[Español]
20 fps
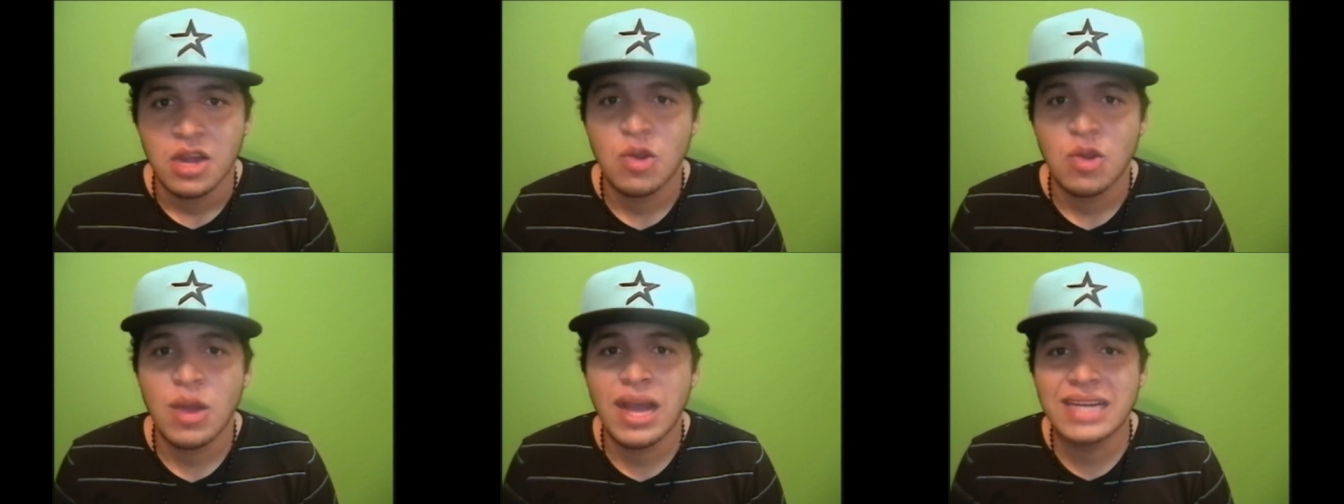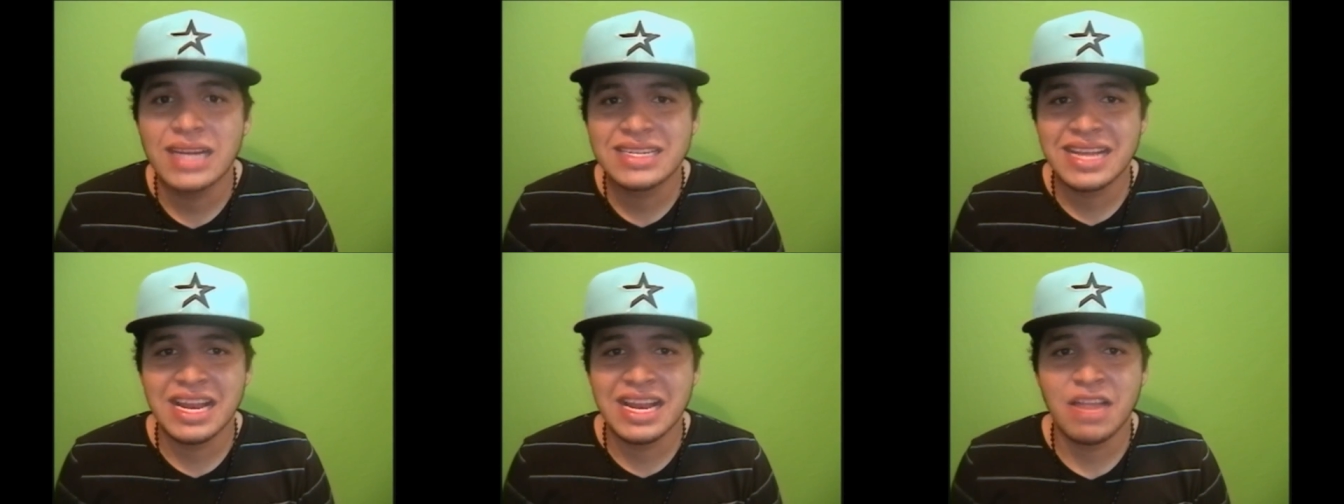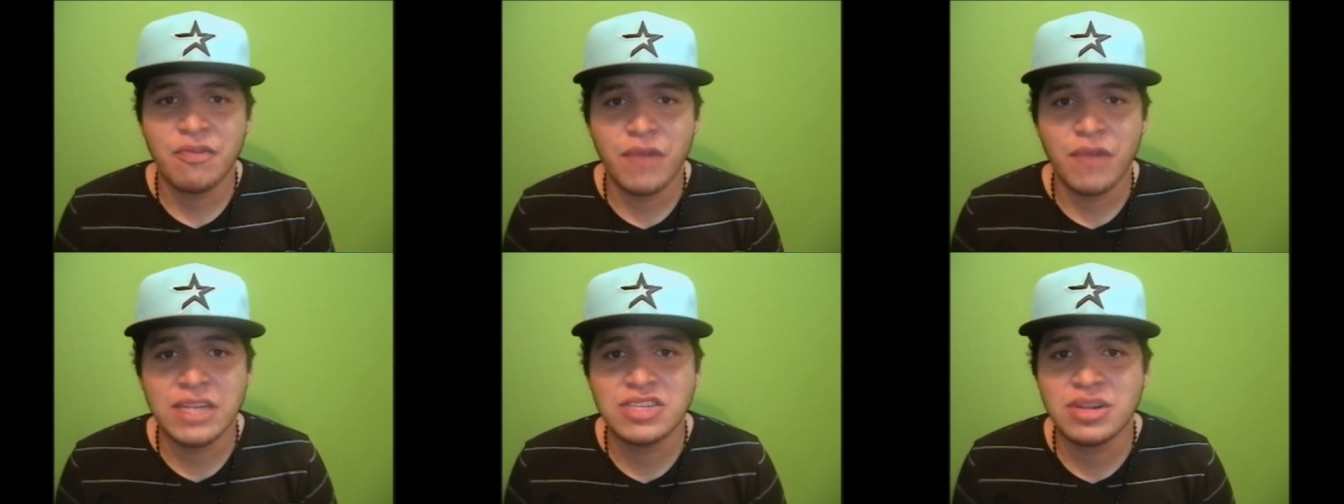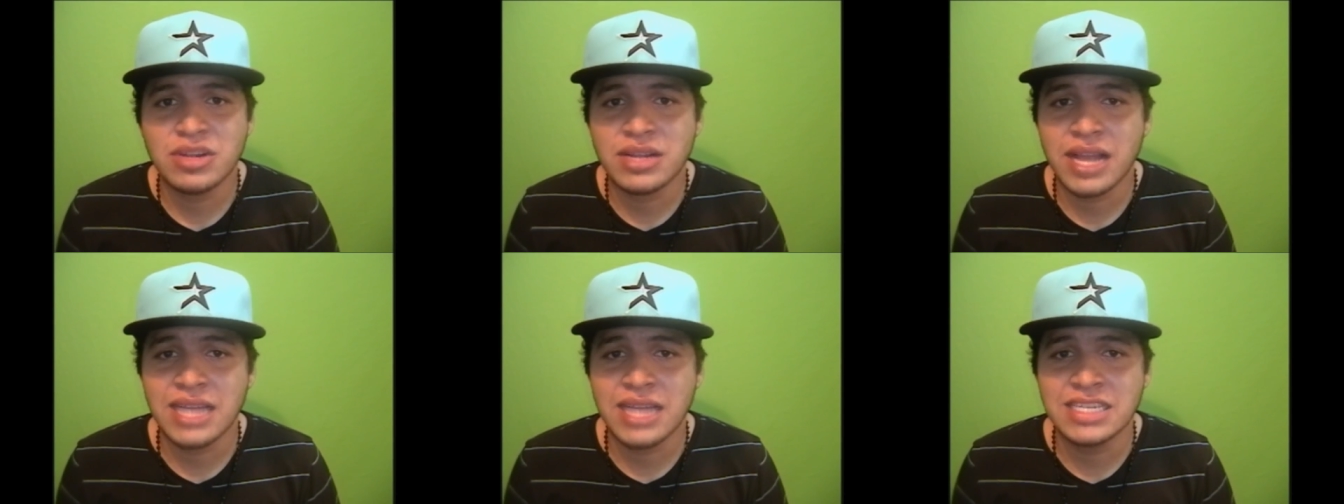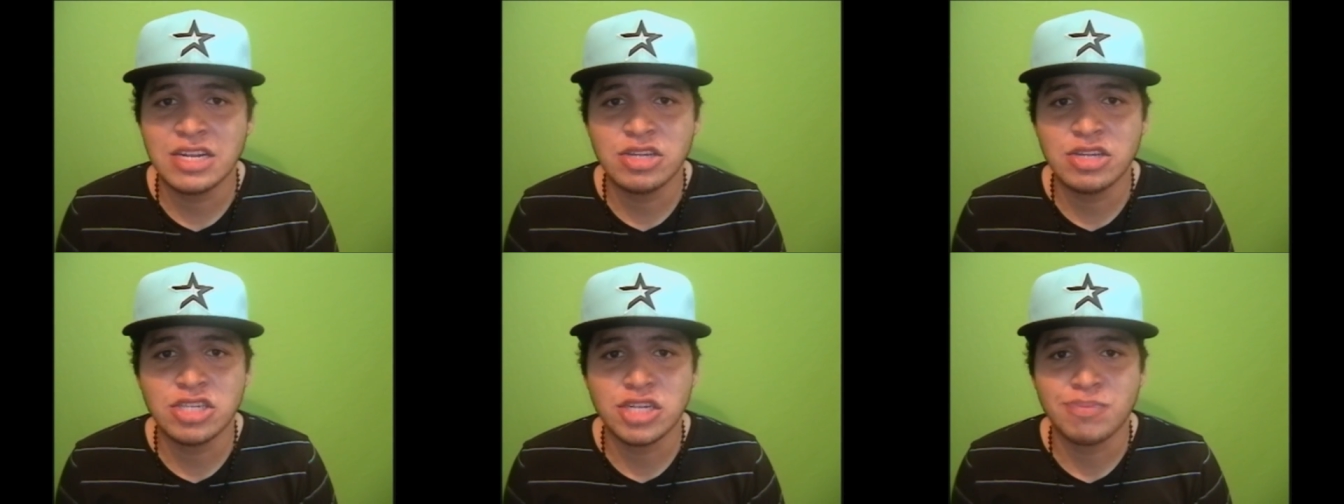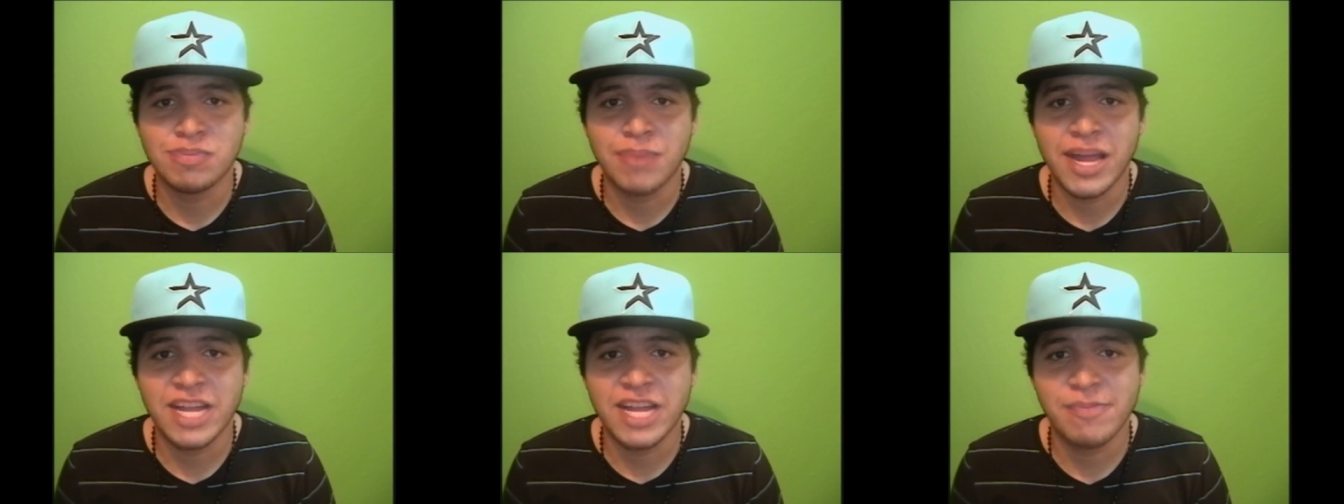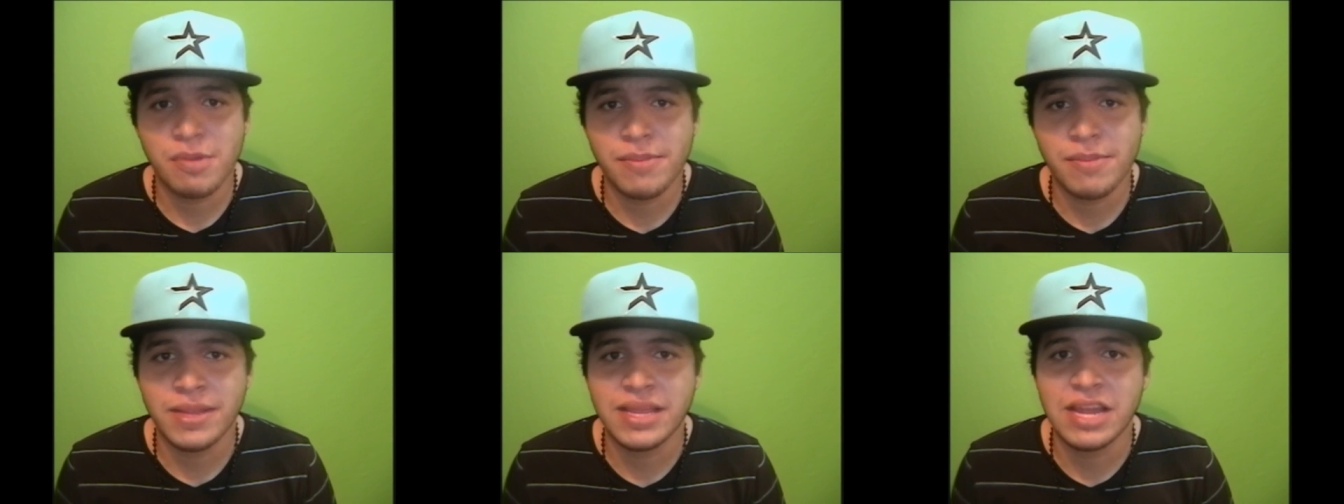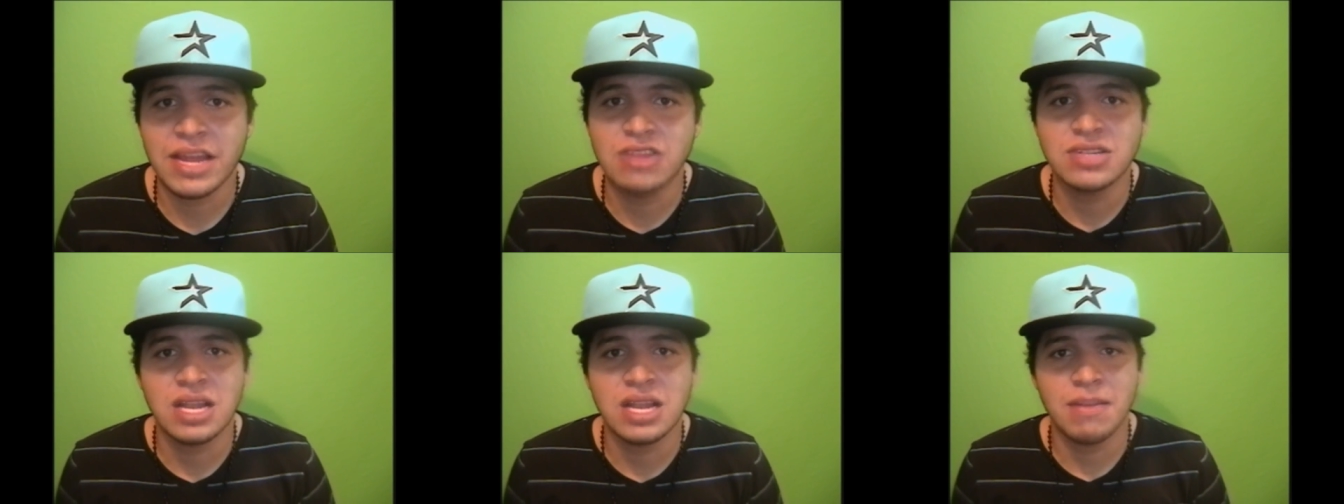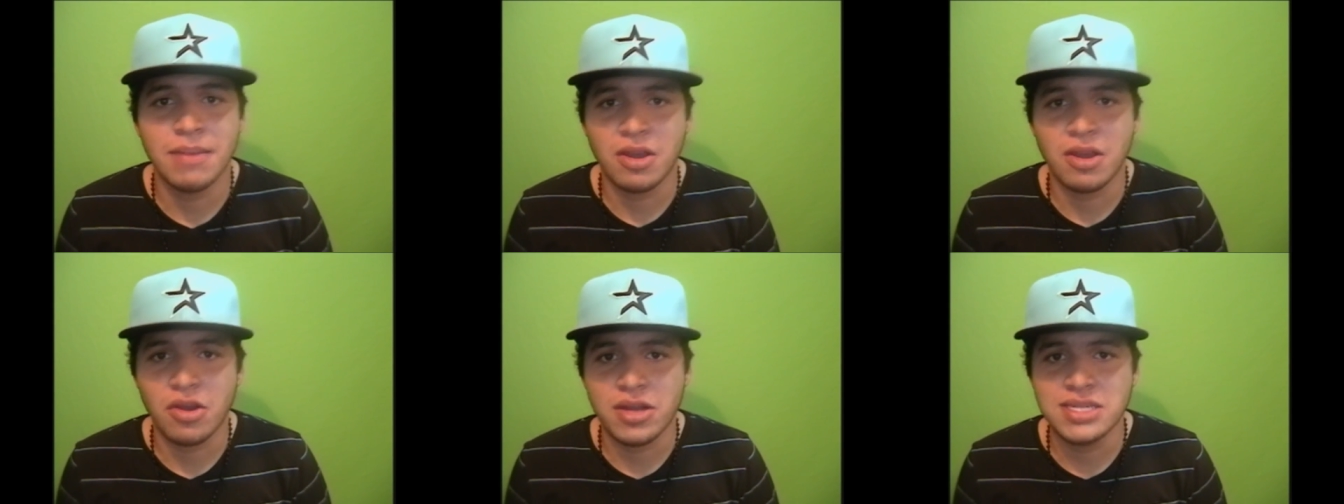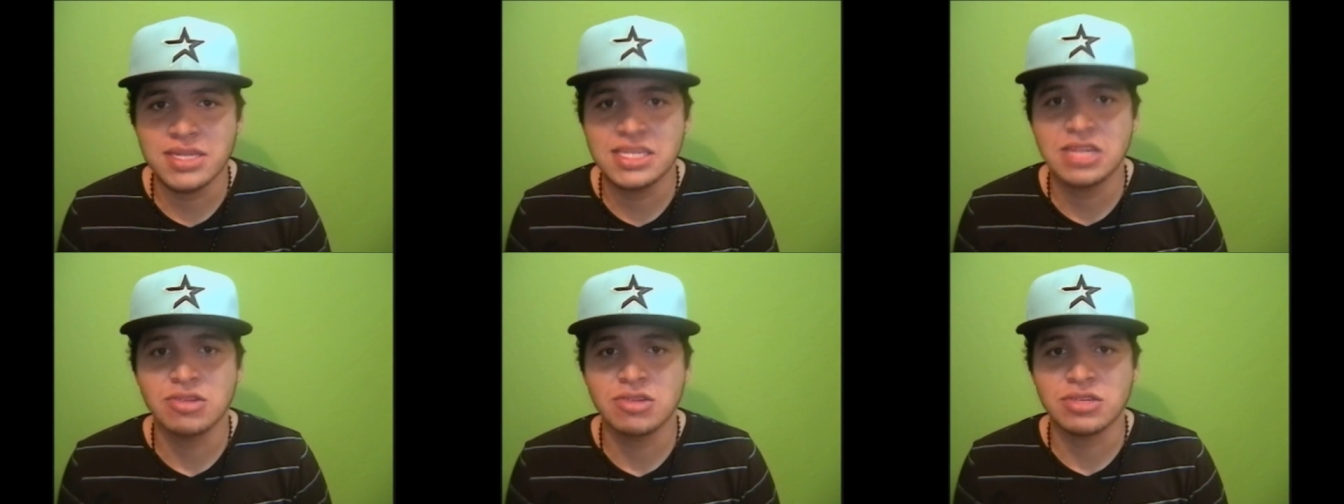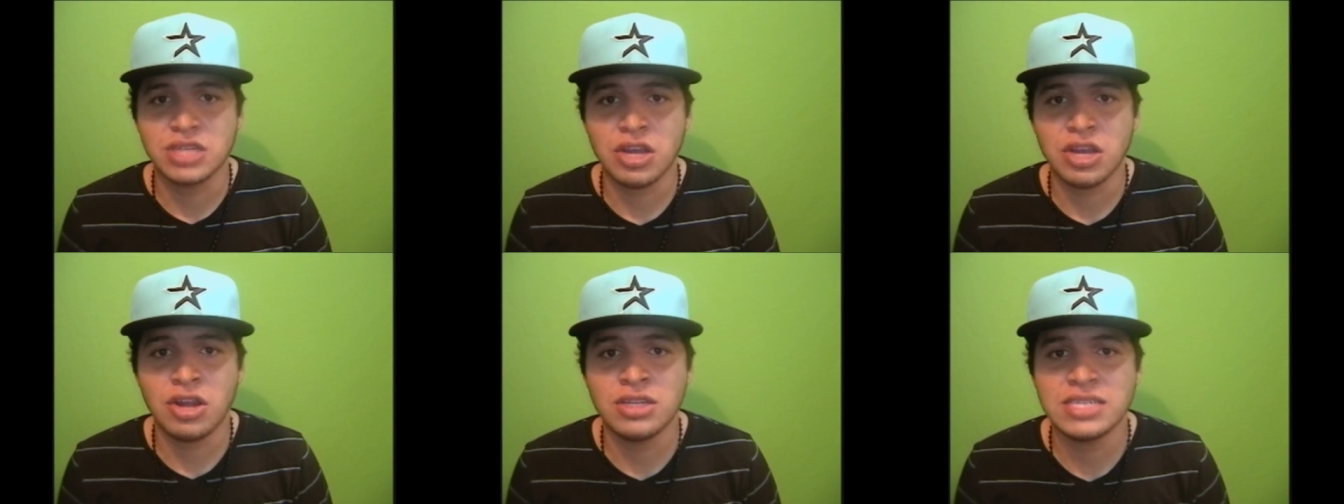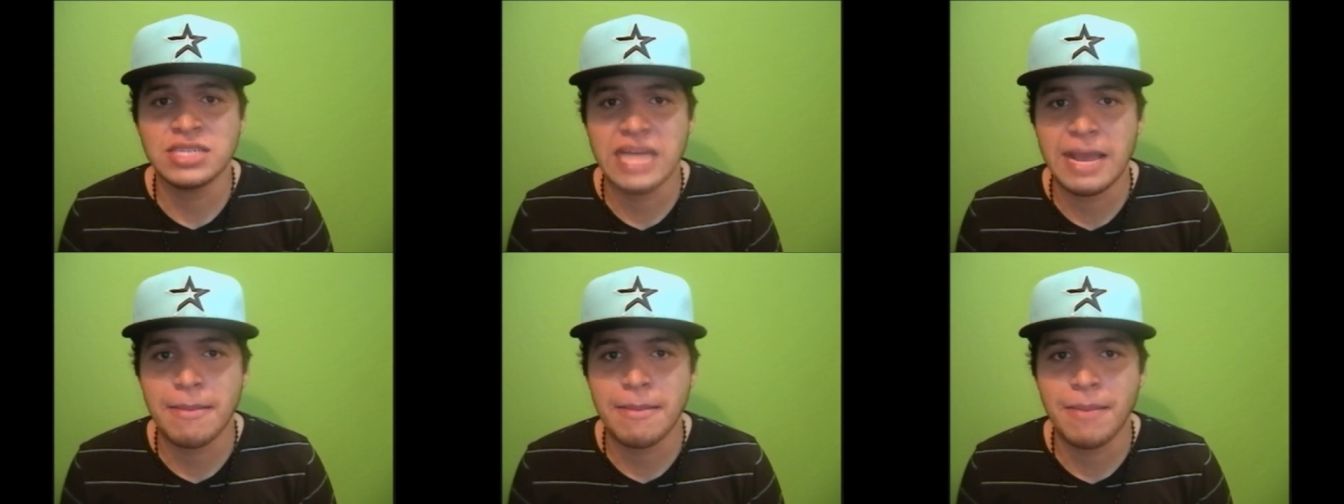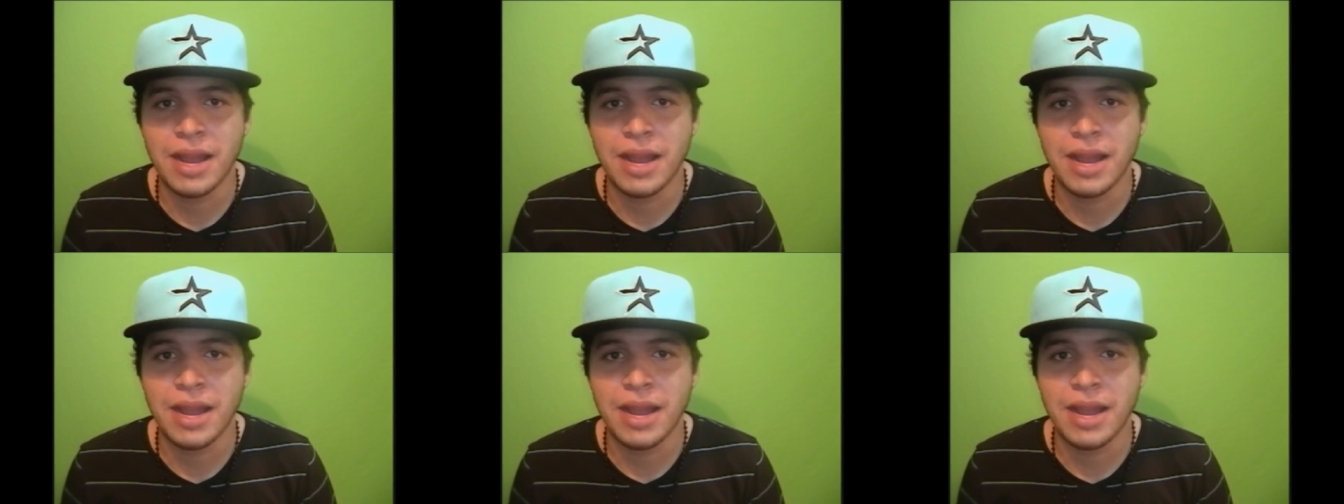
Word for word: No hagas que el esfuerzo que hacen nuestros padres por meternos a la mejor institución sea en